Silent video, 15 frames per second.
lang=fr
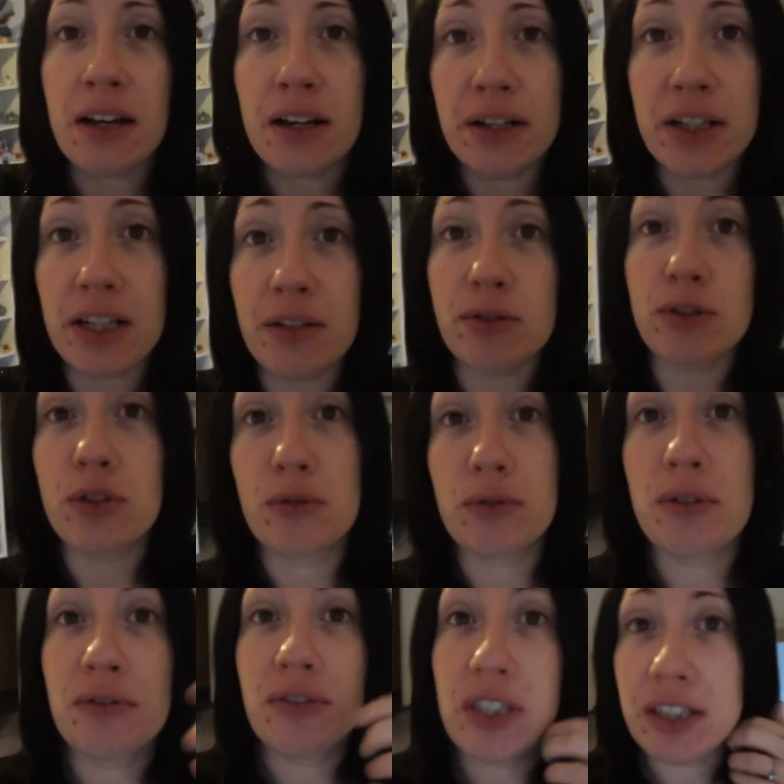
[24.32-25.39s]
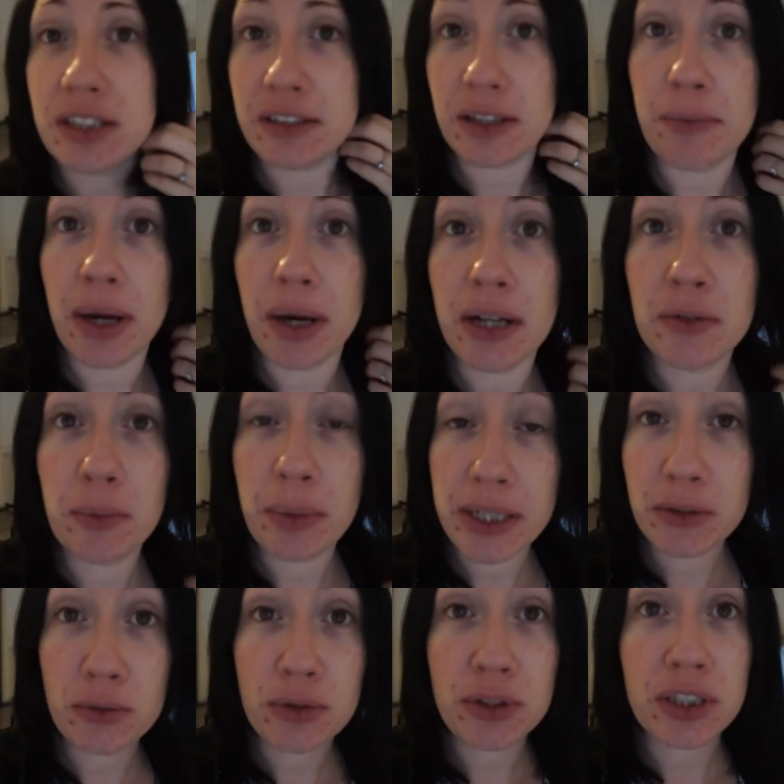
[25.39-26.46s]
et vu que je suis une fille qui ne sait pas ne pas
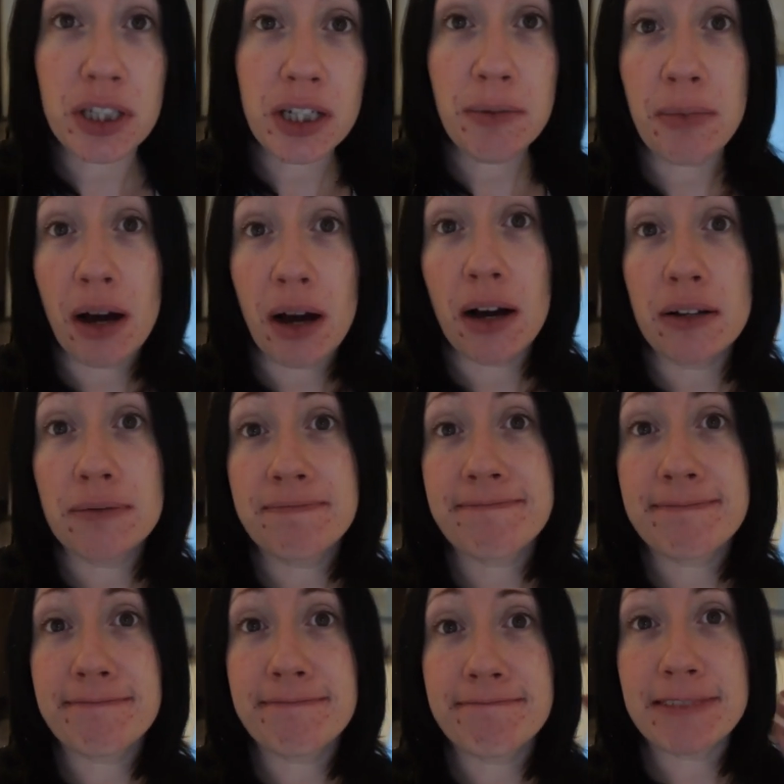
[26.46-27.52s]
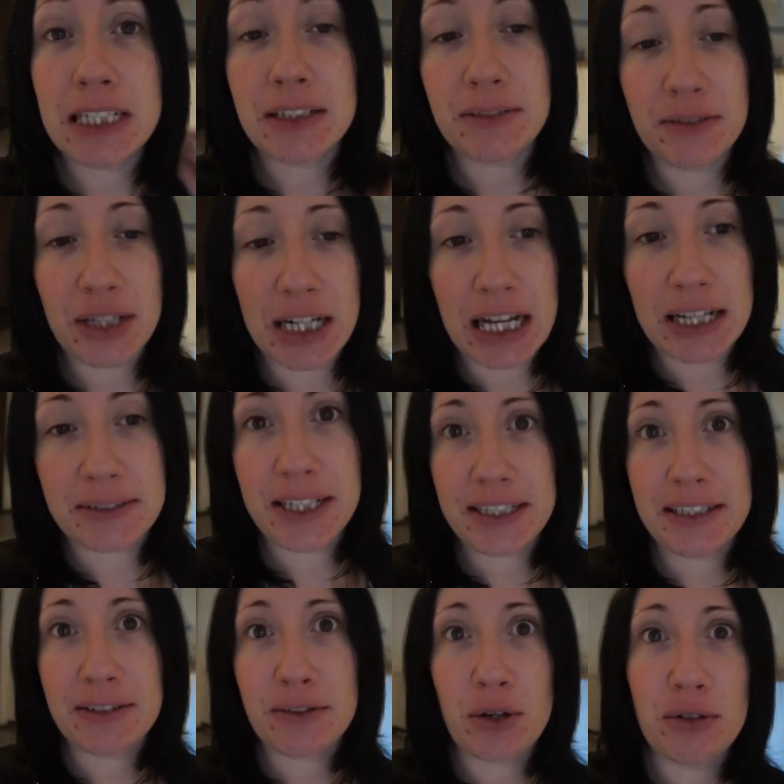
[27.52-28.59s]
y toucher, bah voilà,
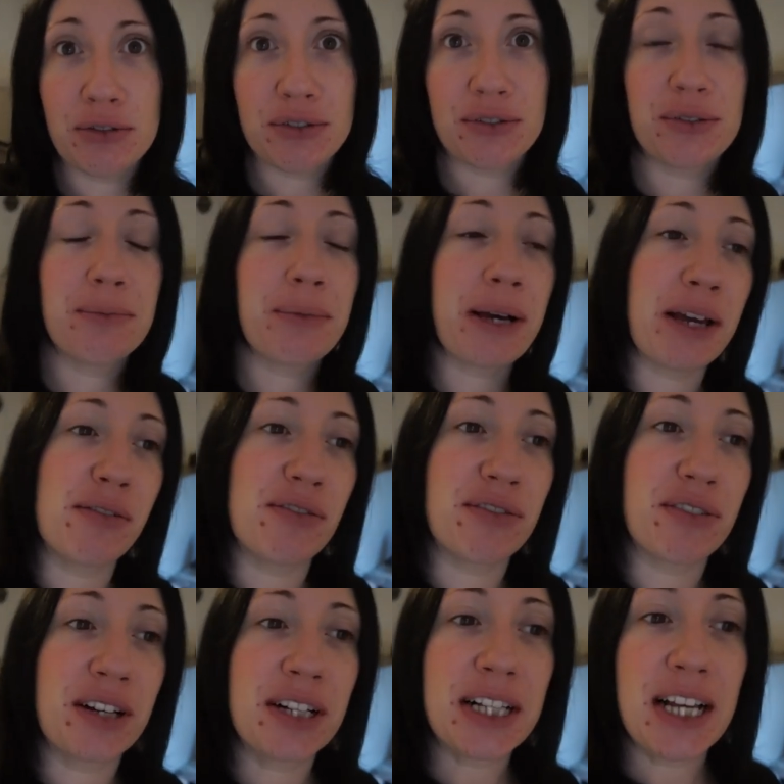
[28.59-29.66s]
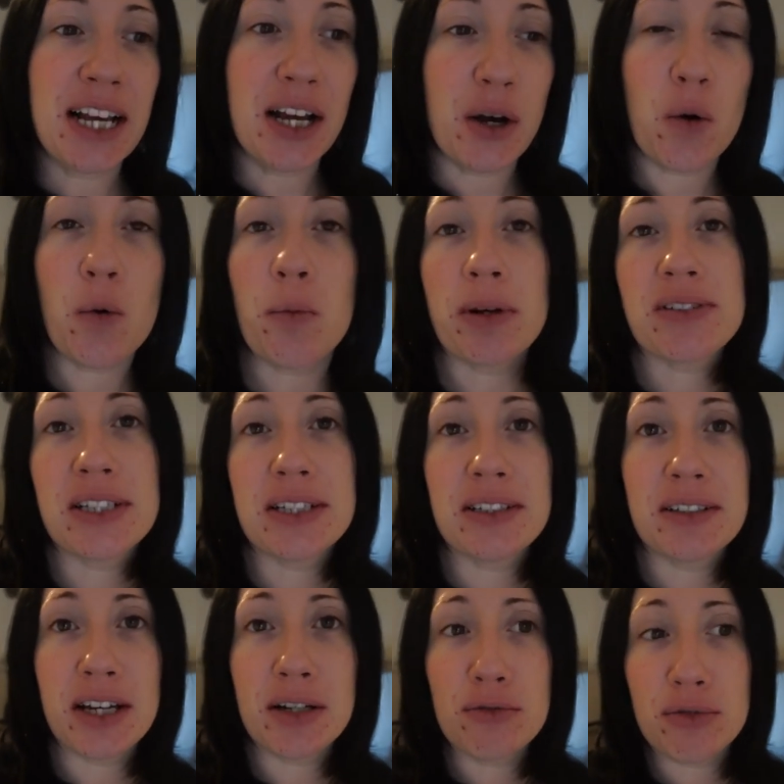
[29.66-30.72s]
catastrophe. Bref. On passe les
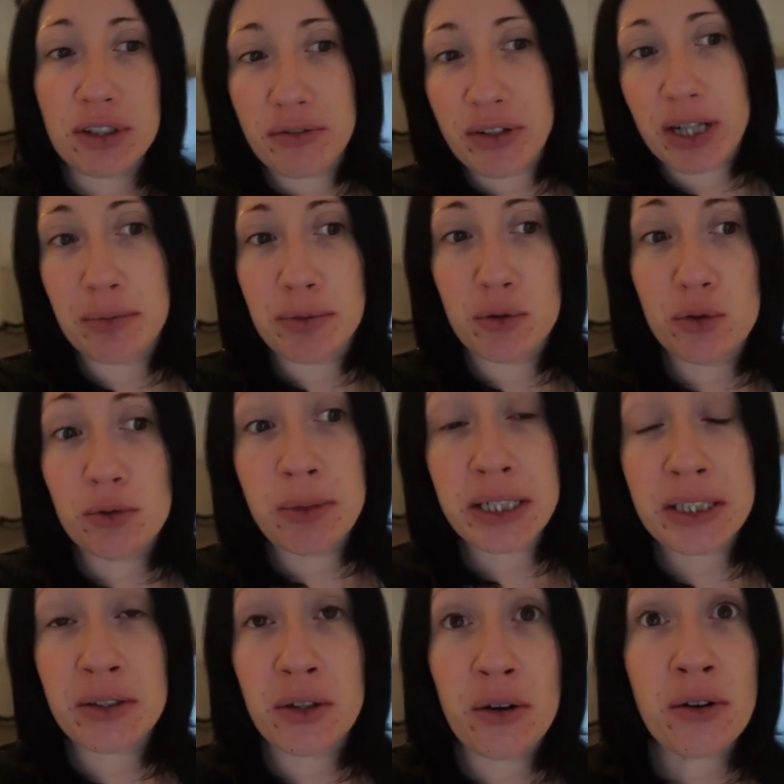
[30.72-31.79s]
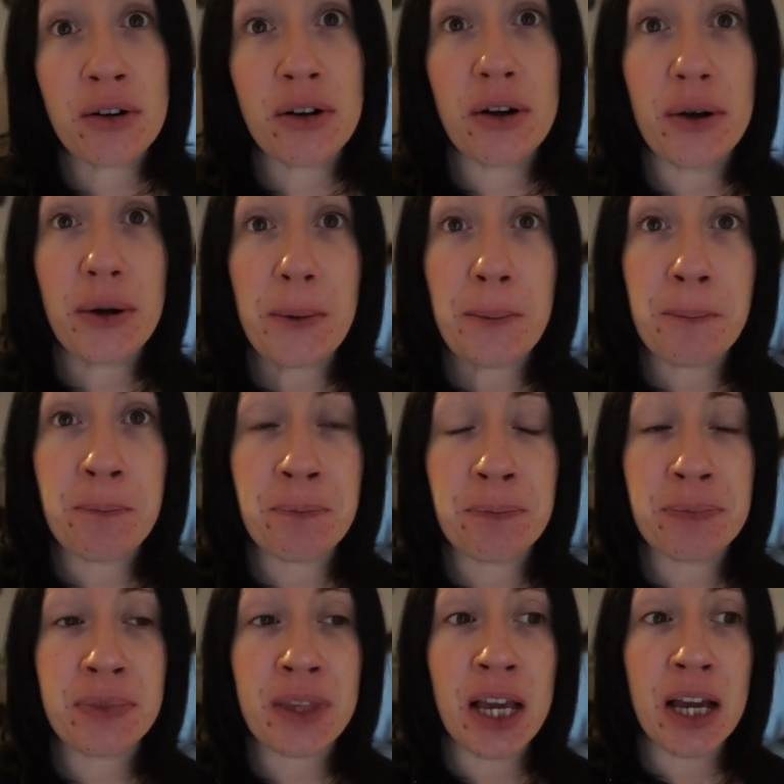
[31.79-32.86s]
détails, vous avez l'habitude maintenant.
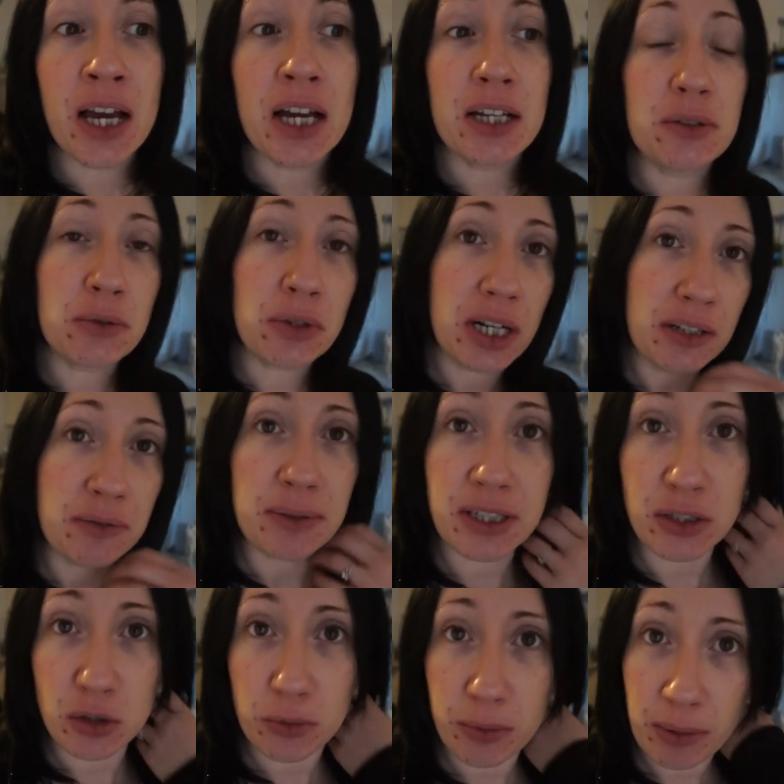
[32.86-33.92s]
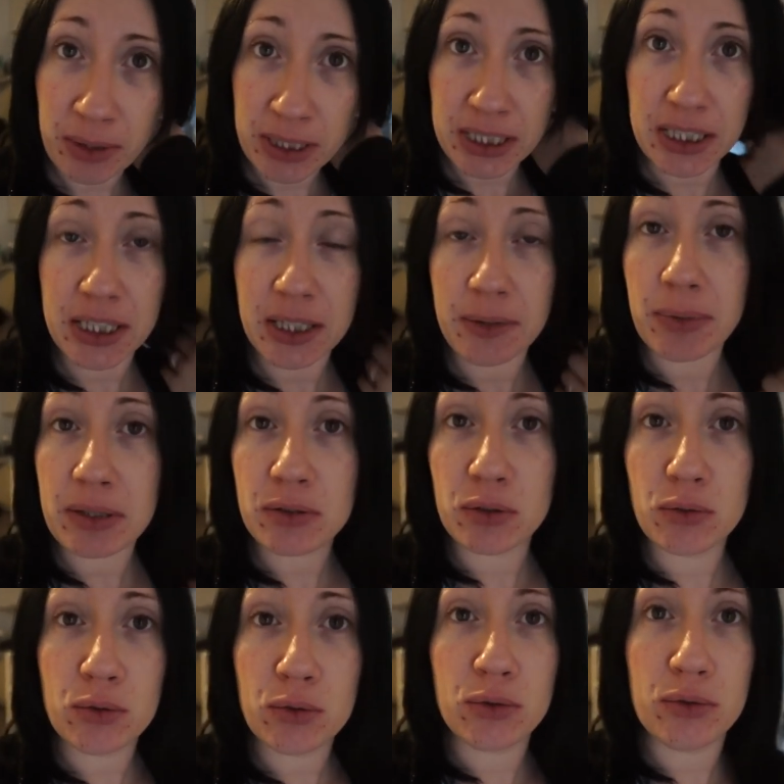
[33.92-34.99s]
Euh, donc là ce matin je suis pas maquillée parce que
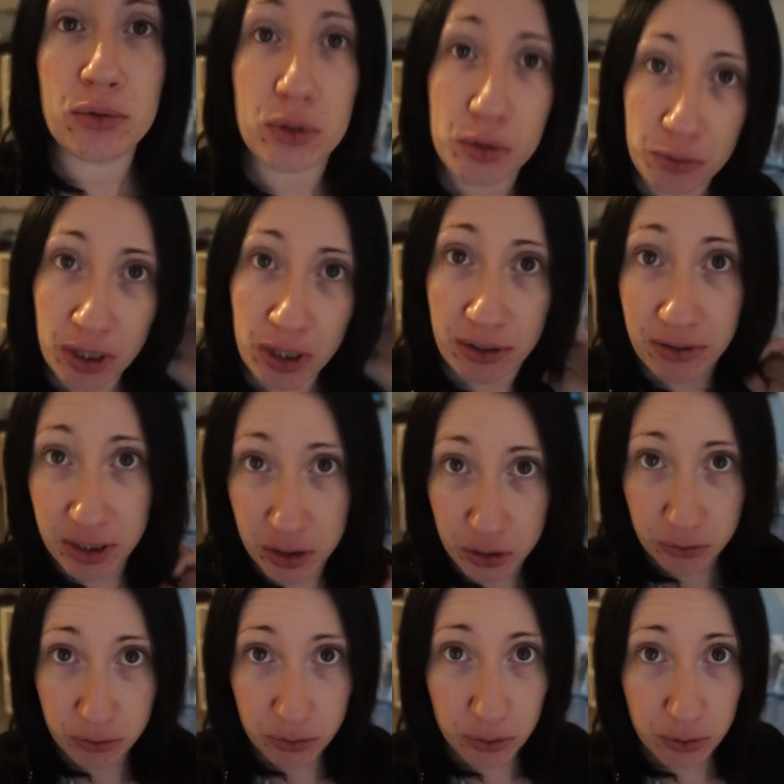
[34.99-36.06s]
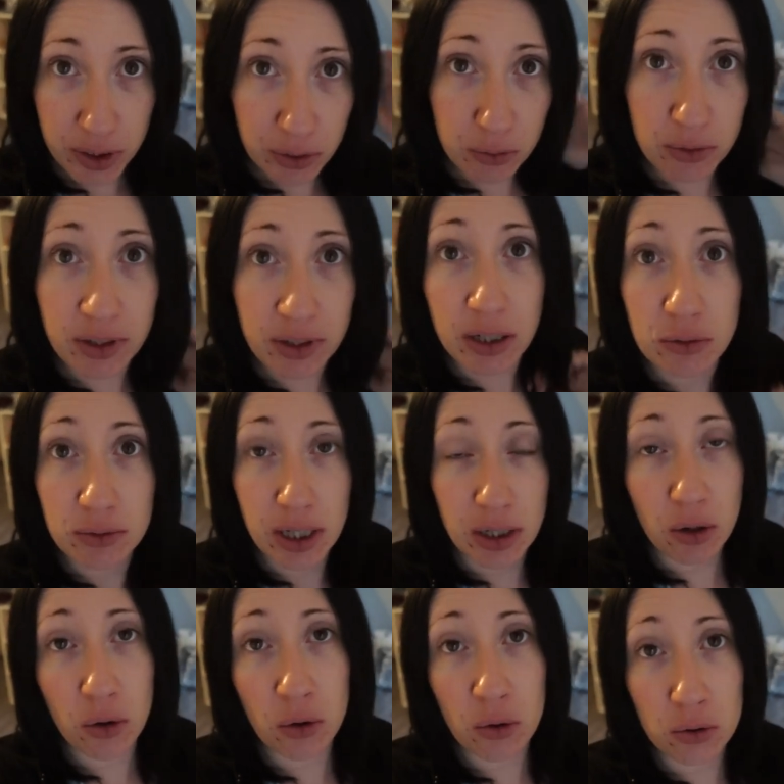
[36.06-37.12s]
du coup faut que je me lave les cheveux et tout ça tout à
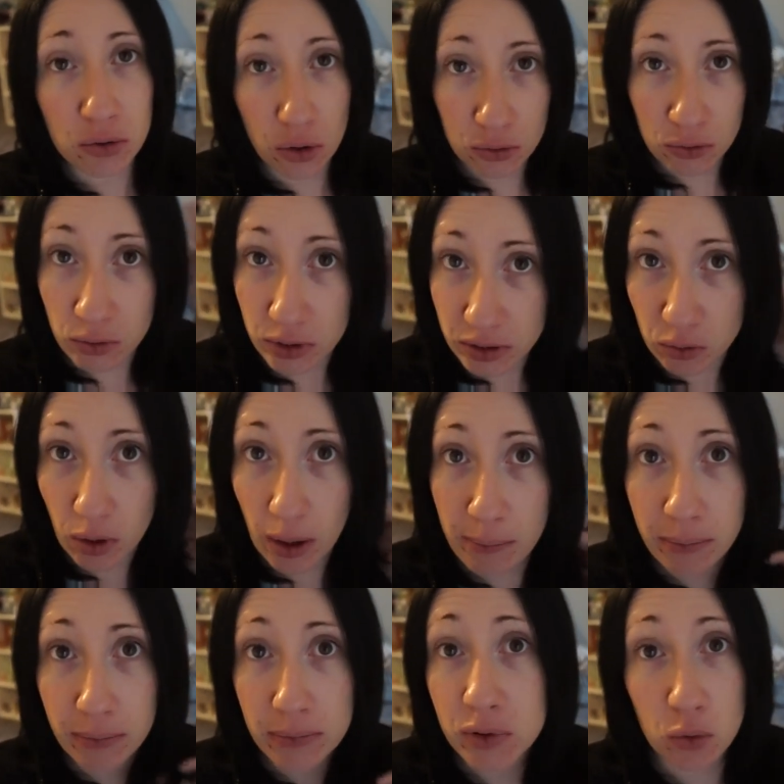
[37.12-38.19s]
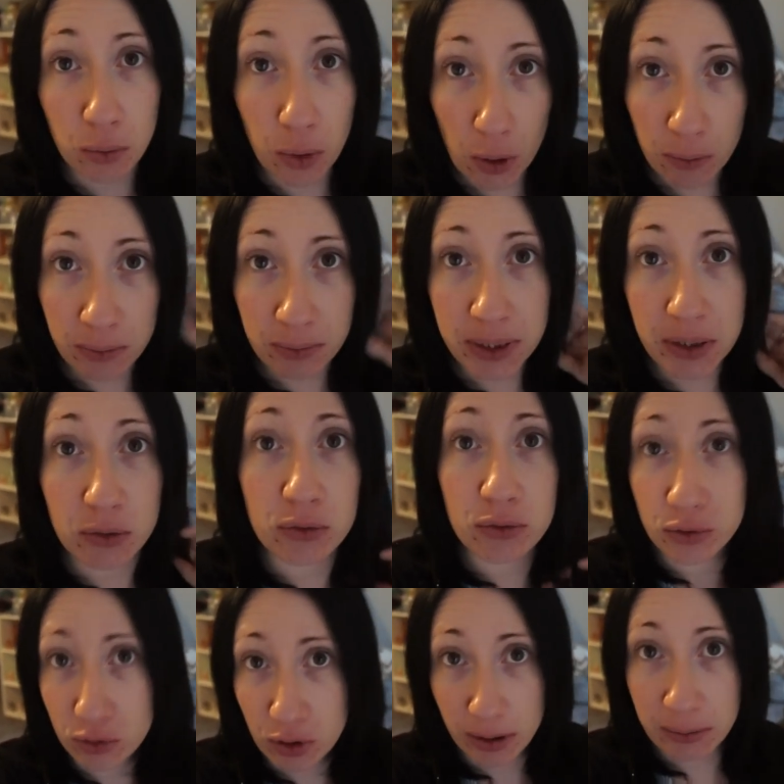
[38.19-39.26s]
l'heure en rentrant. Ils sont, ils sont propres mais euh,
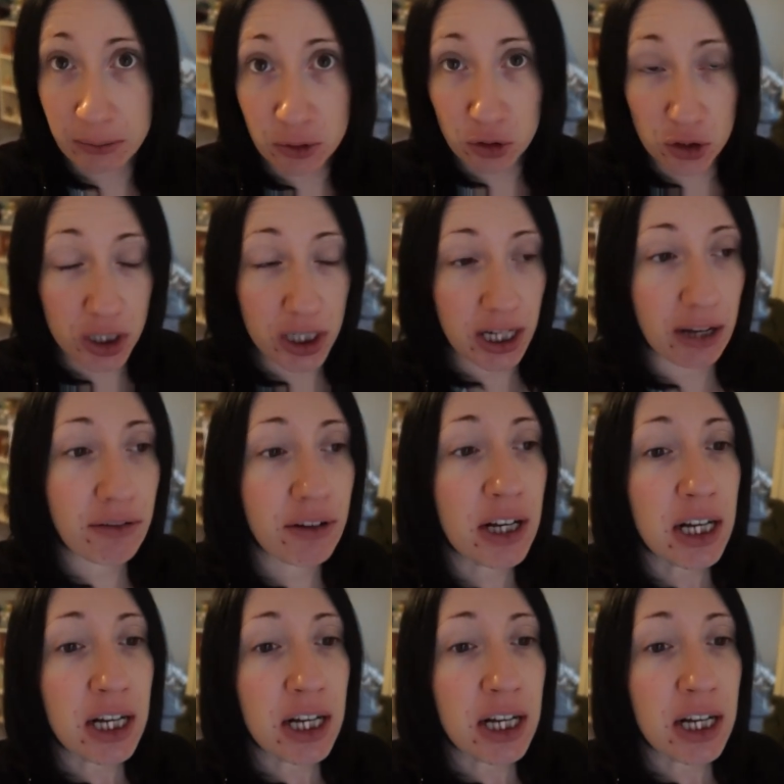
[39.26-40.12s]
faut quand même que je les lave.